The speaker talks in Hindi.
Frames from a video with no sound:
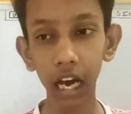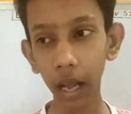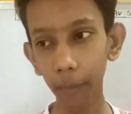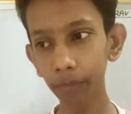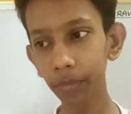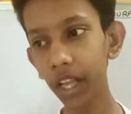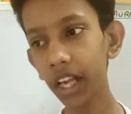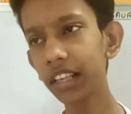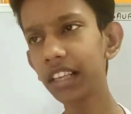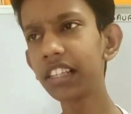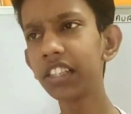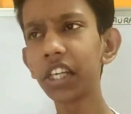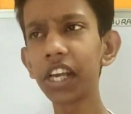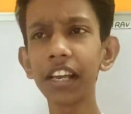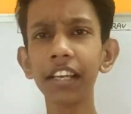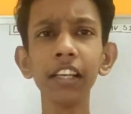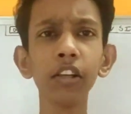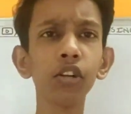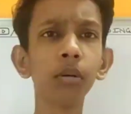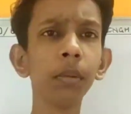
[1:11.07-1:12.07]
अब तक की
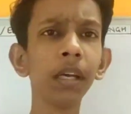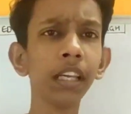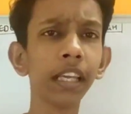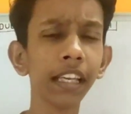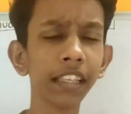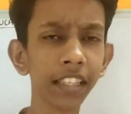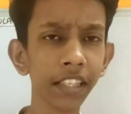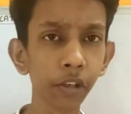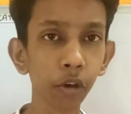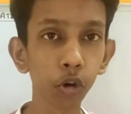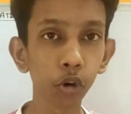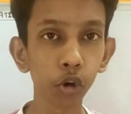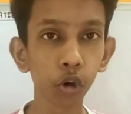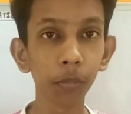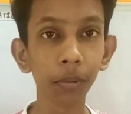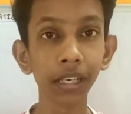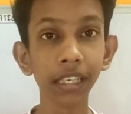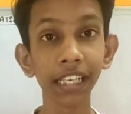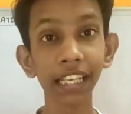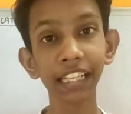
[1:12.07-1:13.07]
शायद ही तुम्हें किसी
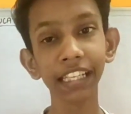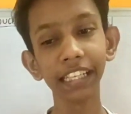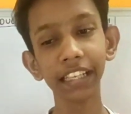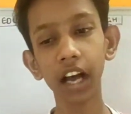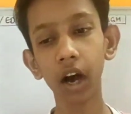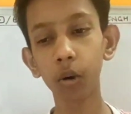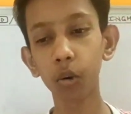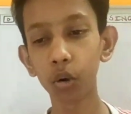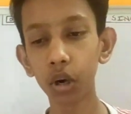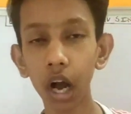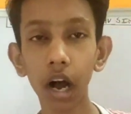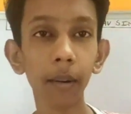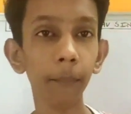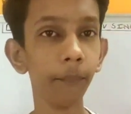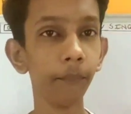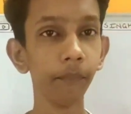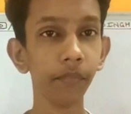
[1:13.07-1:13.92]
यूट्यूबर ने दिया होगा